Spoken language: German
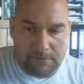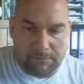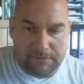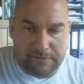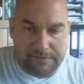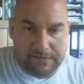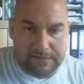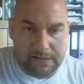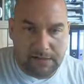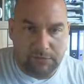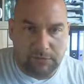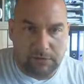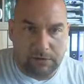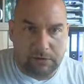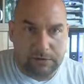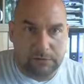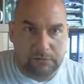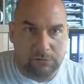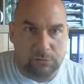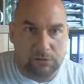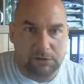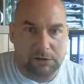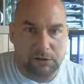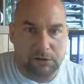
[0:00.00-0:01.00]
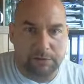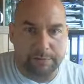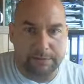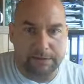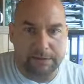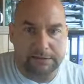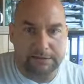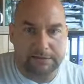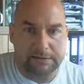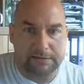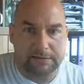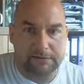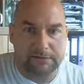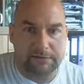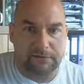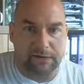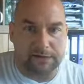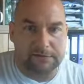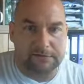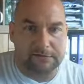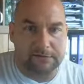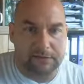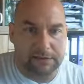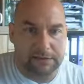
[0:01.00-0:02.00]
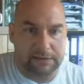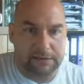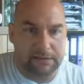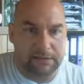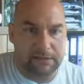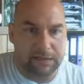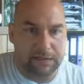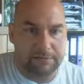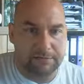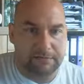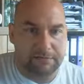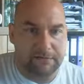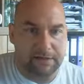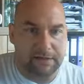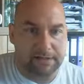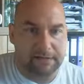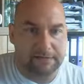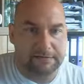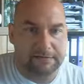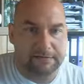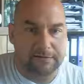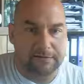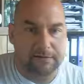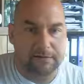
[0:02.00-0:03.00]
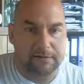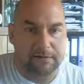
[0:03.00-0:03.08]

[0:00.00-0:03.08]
Ist ja wirklich gut gespielt. Fahrzeug ideal bewegt.